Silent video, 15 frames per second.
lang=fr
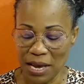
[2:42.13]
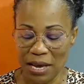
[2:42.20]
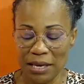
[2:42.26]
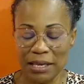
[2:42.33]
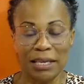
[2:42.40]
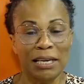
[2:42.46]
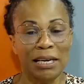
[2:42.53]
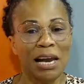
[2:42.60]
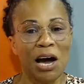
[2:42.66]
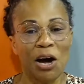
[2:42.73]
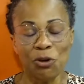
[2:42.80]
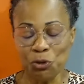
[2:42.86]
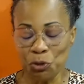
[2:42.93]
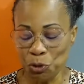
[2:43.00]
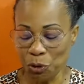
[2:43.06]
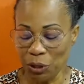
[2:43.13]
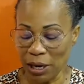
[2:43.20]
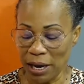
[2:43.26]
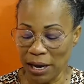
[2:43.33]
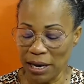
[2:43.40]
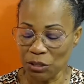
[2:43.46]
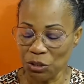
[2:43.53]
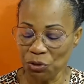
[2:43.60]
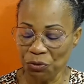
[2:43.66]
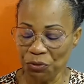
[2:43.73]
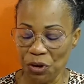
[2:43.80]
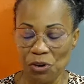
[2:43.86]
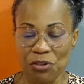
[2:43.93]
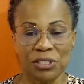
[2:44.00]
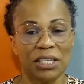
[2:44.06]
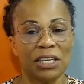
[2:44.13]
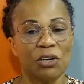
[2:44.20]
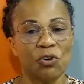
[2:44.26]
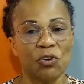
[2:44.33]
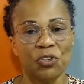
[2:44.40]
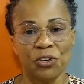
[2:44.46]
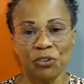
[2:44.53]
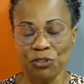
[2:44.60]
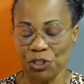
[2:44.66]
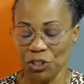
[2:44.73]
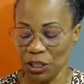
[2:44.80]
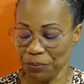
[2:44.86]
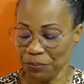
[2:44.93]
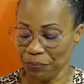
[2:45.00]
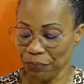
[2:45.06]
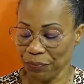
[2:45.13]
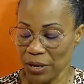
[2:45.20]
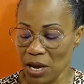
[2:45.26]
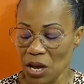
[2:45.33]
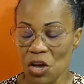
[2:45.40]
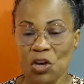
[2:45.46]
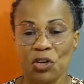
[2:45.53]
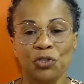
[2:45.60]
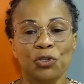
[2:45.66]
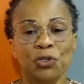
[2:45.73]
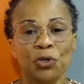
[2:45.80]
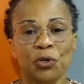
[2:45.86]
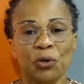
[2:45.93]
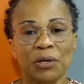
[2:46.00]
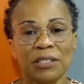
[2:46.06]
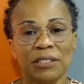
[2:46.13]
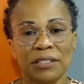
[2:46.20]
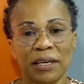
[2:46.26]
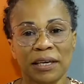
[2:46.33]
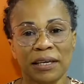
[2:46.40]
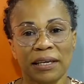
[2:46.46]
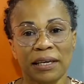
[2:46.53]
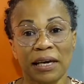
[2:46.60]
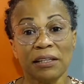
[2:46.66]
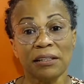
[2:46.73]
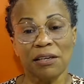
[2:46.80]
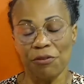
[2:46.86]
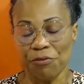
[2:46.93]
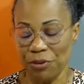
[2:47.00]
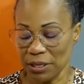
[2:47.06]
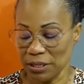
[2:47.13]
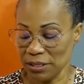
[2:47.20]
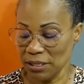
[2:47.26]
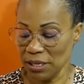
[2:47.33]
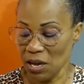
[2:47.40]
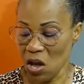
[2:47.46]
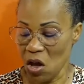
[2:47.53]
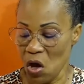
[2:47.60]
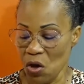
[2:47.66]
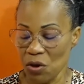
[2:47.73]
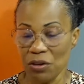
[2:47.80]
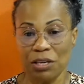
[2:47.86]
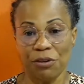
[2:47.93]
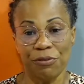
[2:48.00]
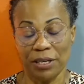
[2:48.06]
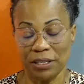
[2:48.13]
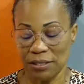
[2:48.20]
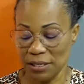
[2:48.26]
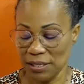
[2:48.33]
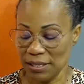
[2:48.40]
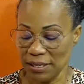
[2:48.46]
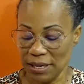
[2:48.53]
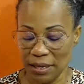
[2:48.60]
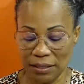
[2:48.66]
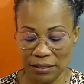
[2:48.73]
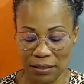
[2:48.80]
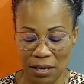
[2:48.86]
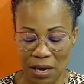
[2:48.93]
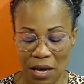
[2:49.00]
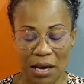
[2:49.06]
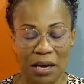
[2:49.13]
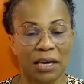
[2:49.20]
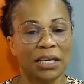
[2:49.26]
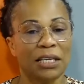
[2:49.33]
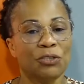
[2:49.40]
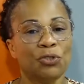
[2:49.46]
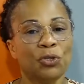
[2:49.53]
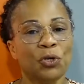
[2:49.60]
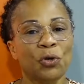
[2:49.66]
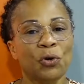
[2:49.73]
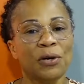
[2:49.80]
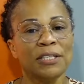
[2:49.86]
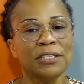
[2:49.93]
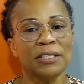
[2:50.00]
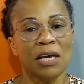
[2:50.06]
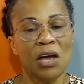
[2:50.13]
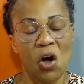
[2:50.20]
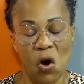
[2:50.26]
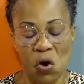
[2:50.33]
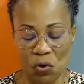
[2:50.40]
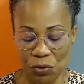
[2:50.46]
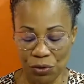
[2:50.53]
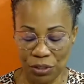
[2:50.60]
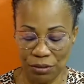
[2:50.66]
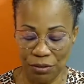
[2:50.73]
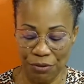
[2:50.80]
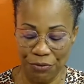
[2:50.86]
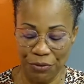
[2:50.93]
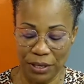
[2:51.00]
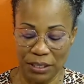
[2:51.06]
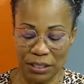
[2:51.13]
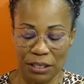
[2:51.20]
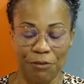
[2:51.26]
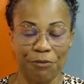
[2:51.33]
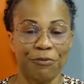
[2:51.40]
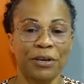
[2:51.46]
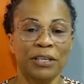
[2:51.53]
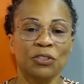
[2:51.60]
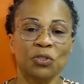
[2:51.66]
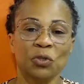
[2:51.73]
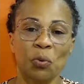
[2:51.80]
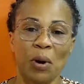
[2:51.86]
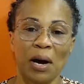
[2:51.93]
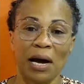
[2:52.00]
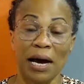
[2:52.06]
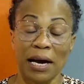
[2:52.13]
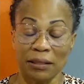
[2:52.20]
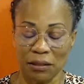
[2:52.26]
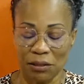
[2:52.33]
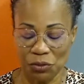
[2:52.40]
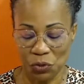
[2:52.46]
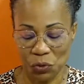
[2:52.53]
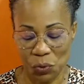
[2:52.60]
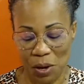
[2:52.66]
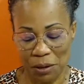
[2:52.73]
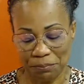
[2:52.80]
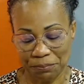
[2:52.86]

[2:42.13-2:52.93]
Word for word: Il endura la souffrance et le danger. 2 Corinthiens 4, verset 1 et verset 16 et 2 Corinthiens 11, verset 23 à 33.